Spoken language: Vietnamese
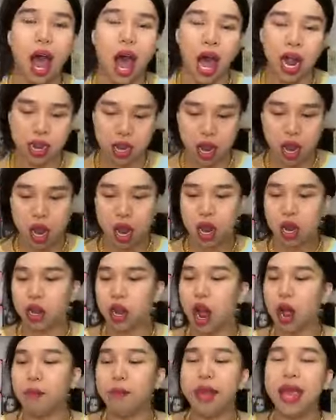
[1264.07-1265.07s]
hết
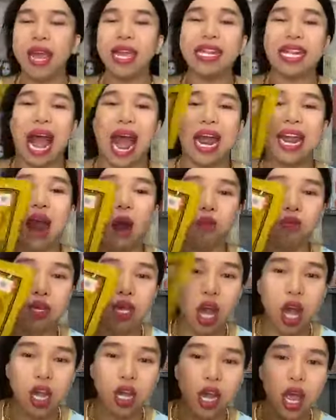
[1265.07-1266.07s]
rồi miếng thải độc
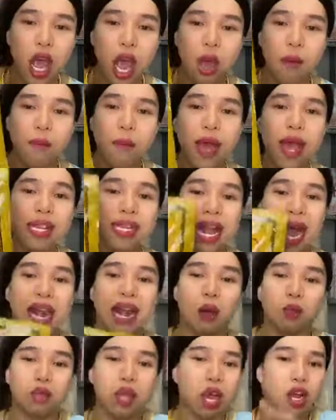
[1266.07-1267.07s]
chân miếng thải
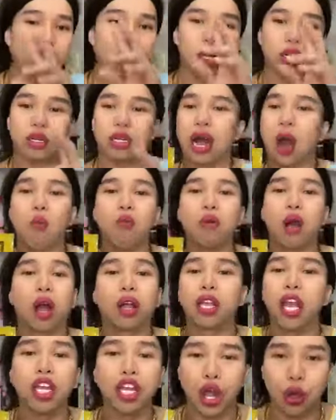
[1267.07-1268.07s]
độc chân không
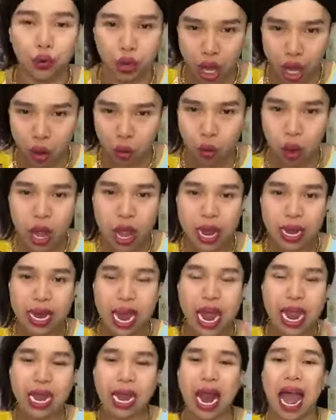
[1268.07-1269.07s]
cần giới thiệu nhiều
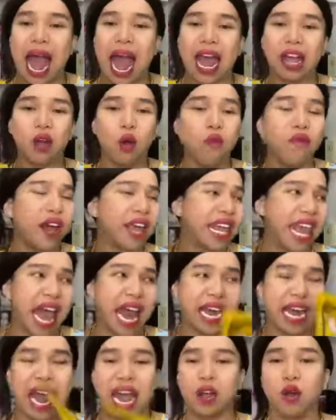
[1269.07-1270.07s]
đây là ai cũng phải
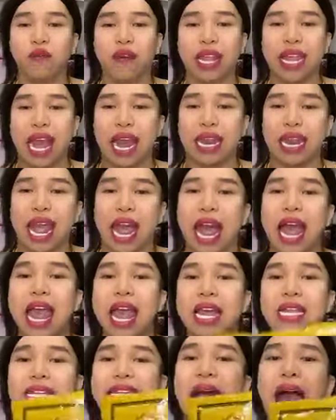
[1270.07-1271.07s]
dành ai cũng phải dành nha
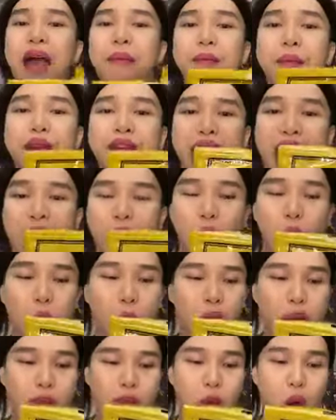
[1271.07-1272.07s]
80 ngàn một
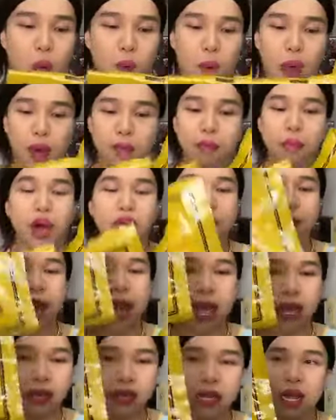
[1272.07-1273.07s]
bịch, một bịch 10
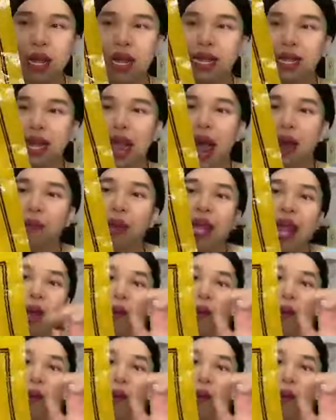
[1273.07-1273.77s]
miếng 80